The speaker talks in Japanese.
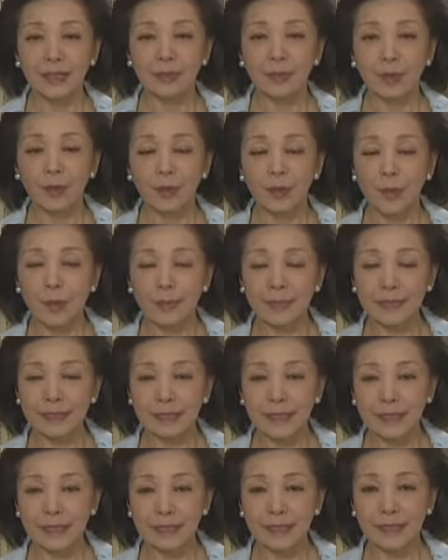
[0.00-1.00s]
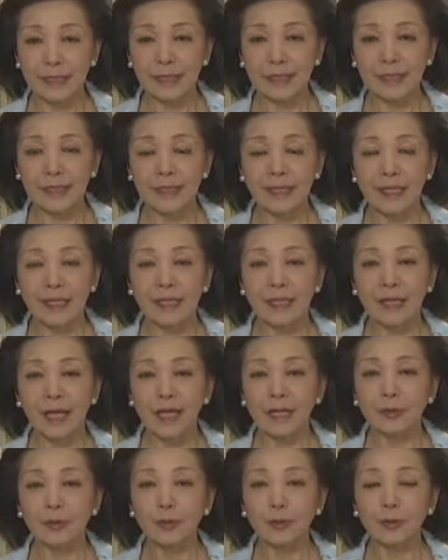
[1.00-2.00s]
まあ、オバマ政権
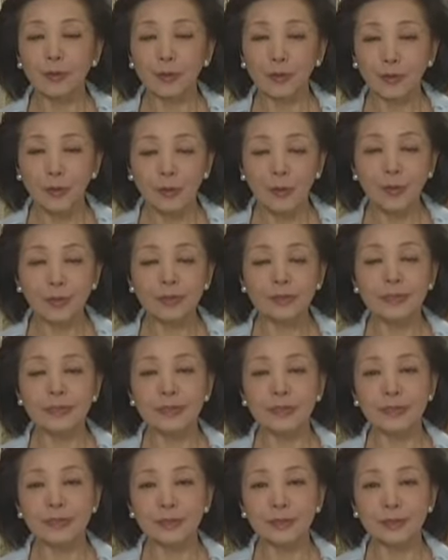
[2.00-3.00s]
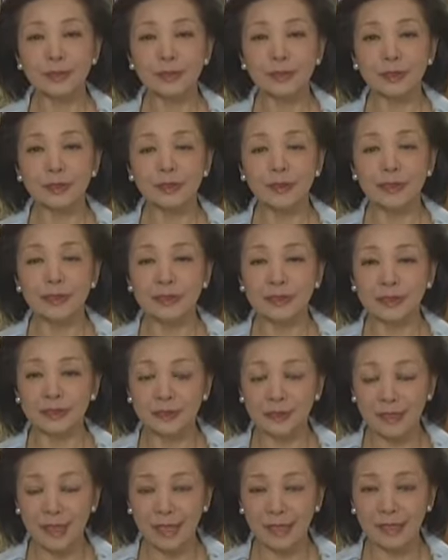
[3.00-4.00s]
外交を支持する人は
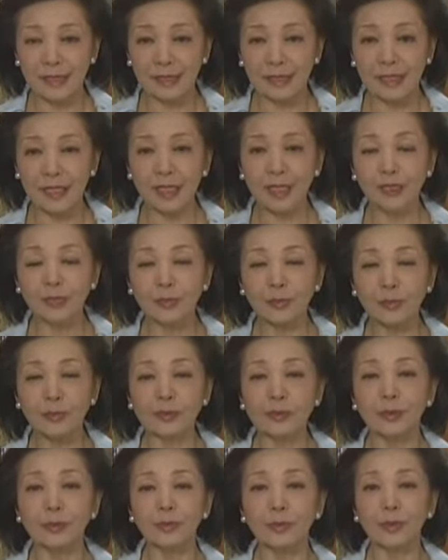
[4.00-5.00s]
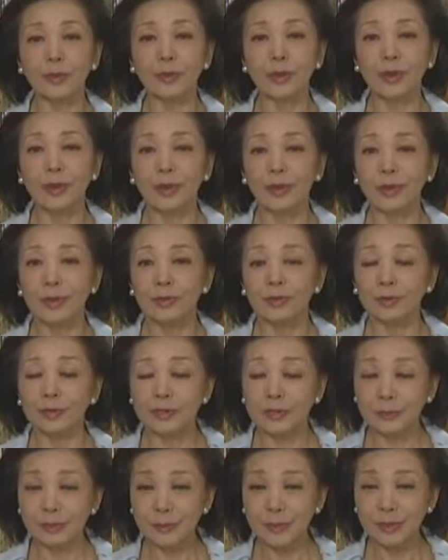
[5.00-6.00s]
少ないけれどもその
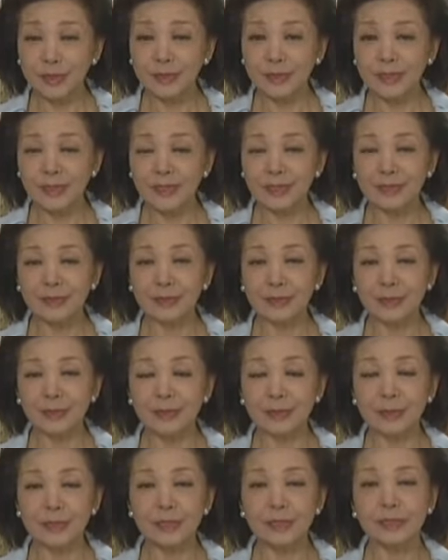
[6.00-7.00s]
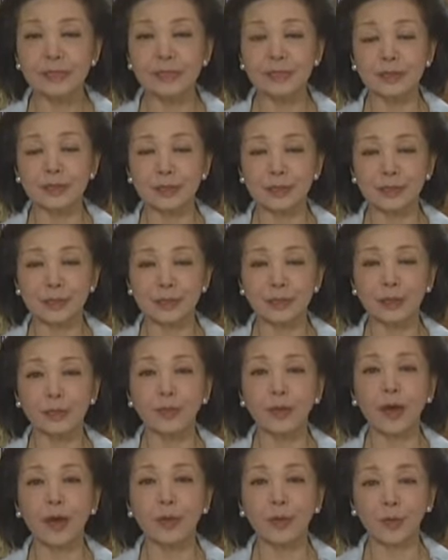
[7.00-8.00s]
内向き政策を支持する人
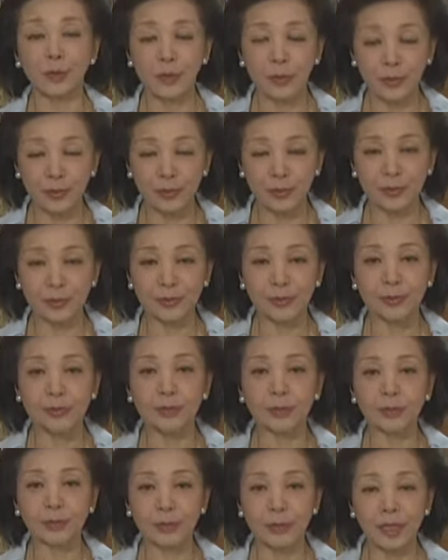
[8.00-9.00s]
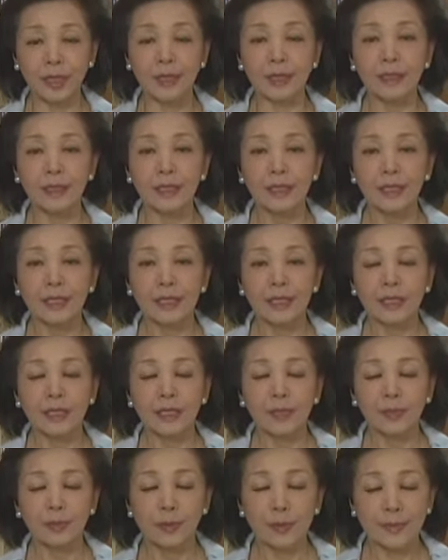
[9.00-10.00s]
は多いということで
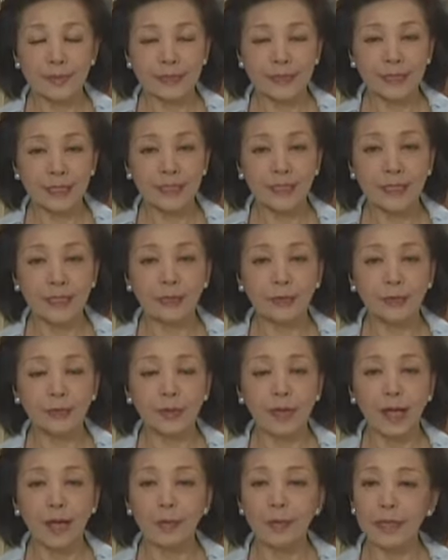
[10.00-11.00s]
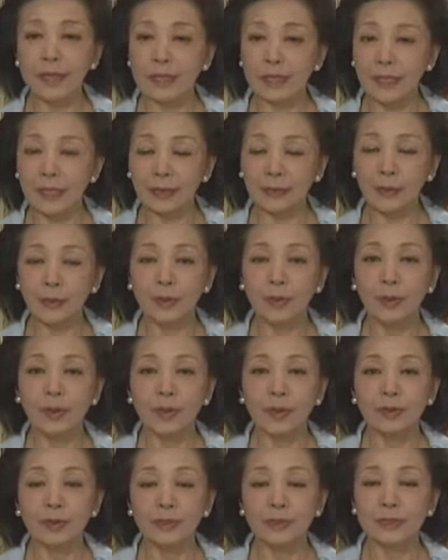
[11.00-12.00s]
オバマ政権のアメリカの
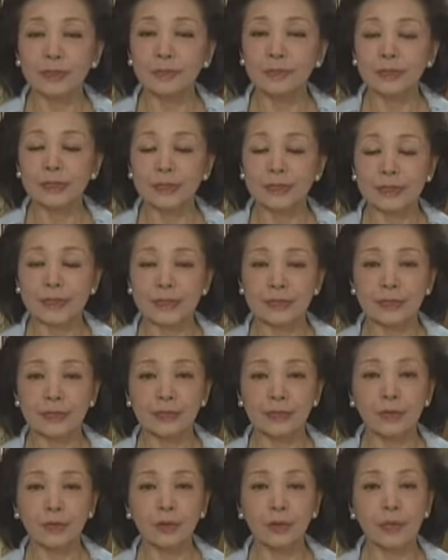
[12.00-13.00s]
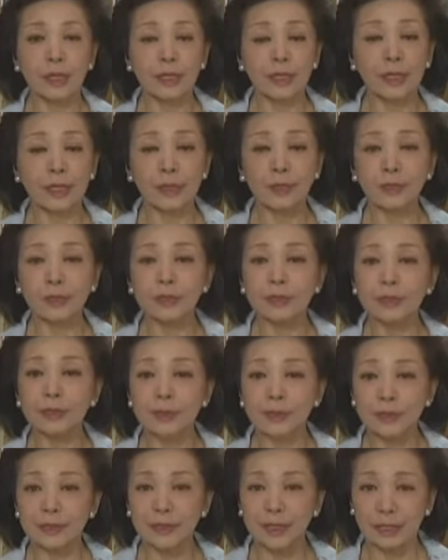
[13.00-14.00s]
内向き政策これからも
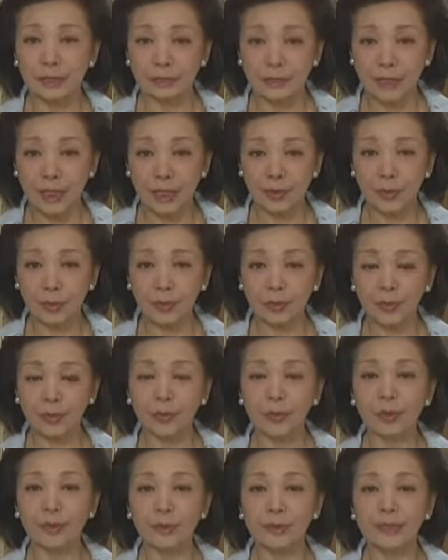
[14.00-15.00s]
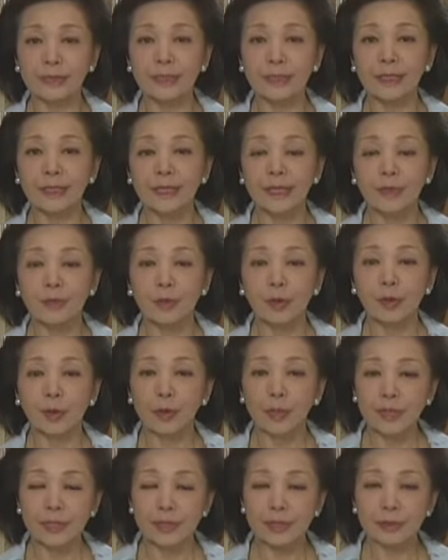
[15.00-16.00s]
続いていくだろうと思います。
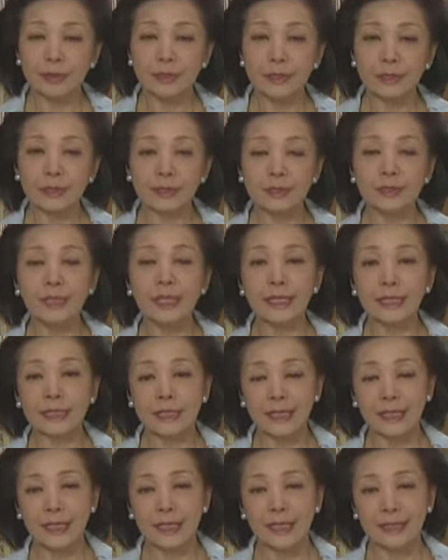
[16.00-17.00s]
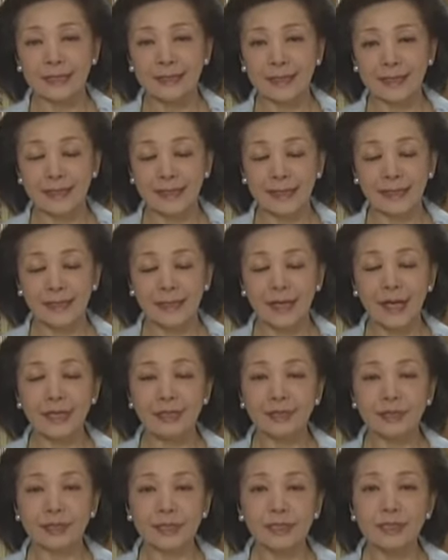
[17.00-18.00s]
これによってすでに世界
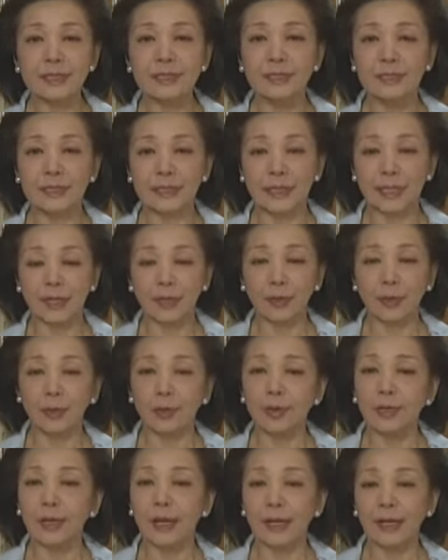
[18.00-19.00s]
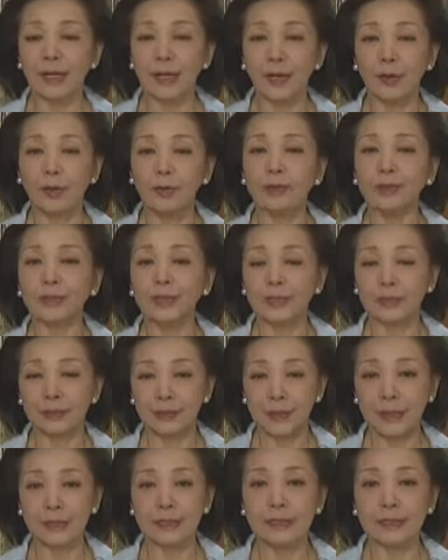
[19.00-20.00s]
各地域で混乱が起きている
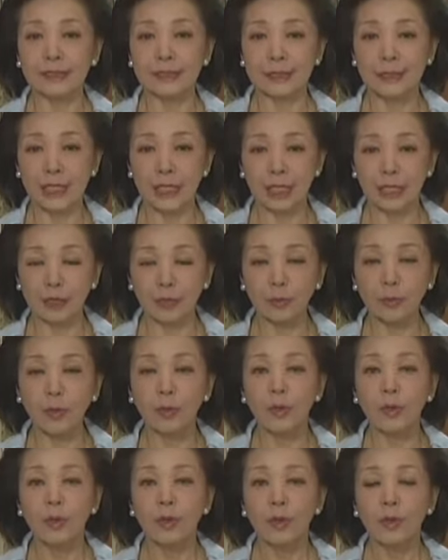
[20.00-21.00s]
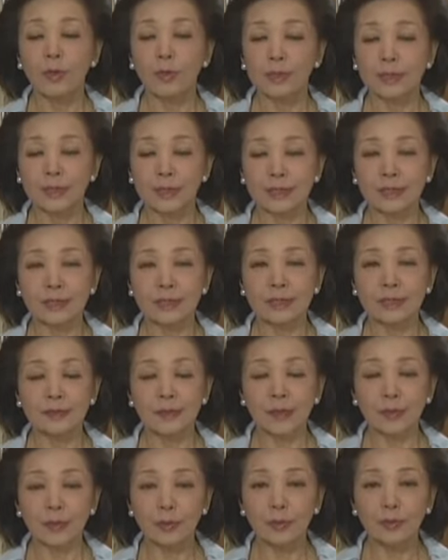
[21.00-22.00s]
わけですけれども私たち
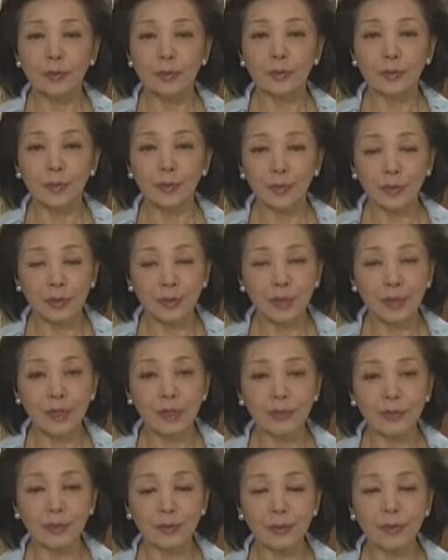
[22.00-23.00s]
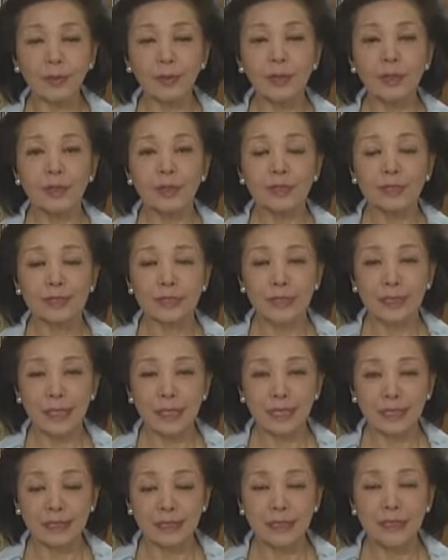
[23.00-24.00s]
はこの混乱の時
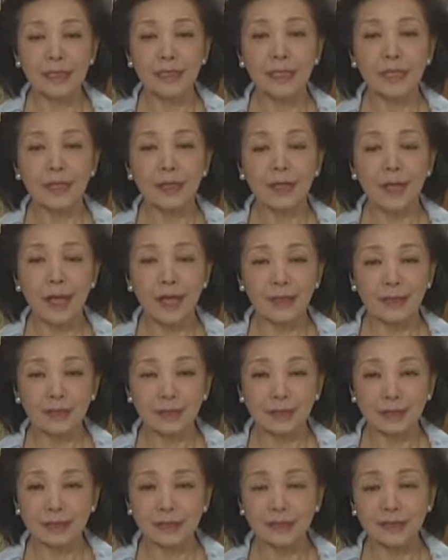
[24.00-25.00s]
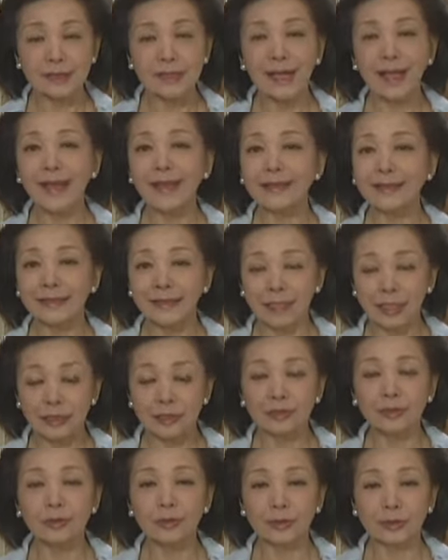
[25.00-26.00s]
代に確実に入ってい
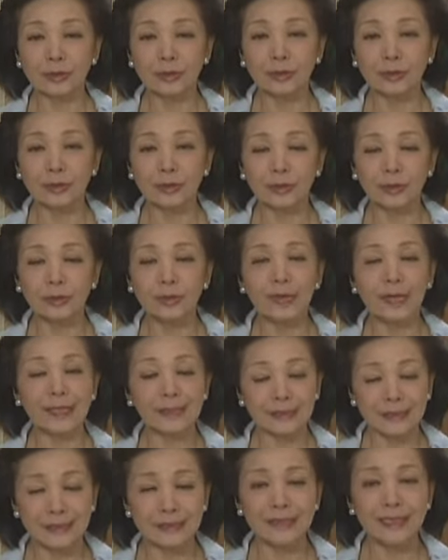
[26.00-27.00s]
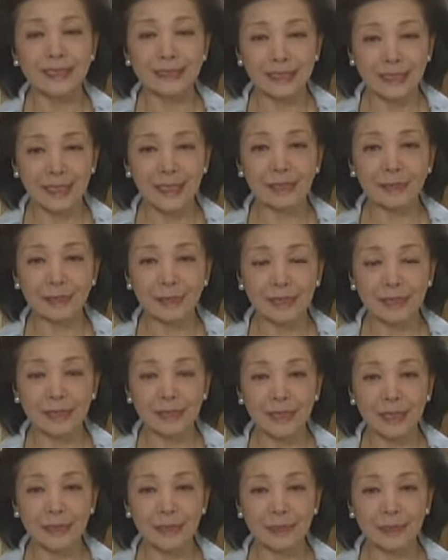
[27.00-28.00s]
るということを感じさせられまし
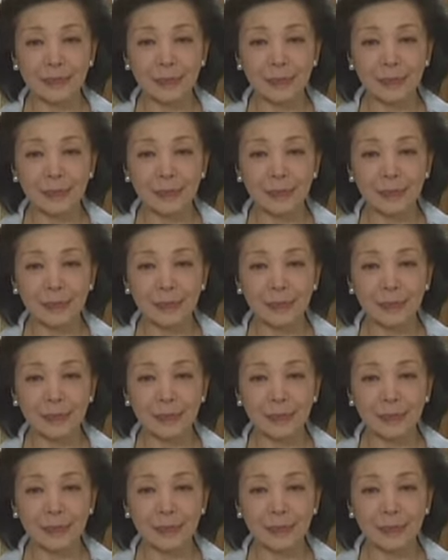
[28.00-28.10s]
た。